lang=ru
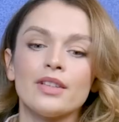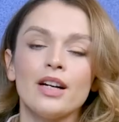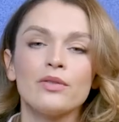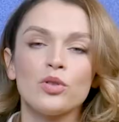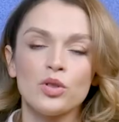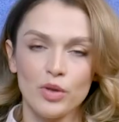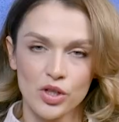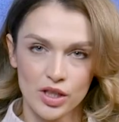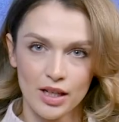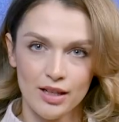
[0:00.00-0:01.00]
Как вы уже
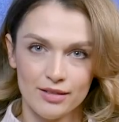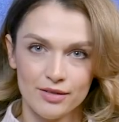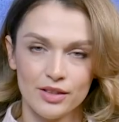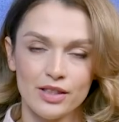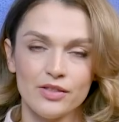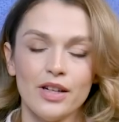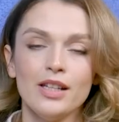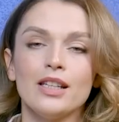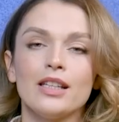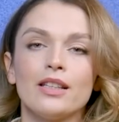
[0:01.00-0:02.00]
прочитали в
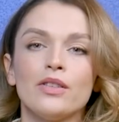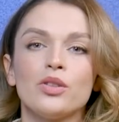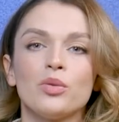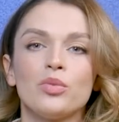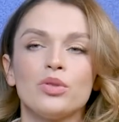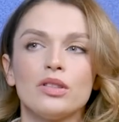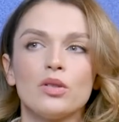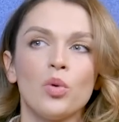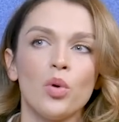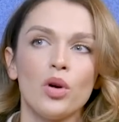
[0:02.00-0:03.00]
названии, это видео будет
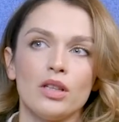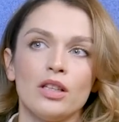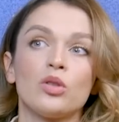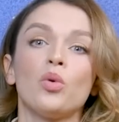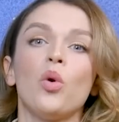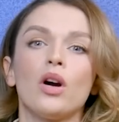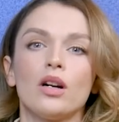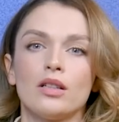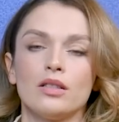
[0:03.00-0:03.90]
о итогах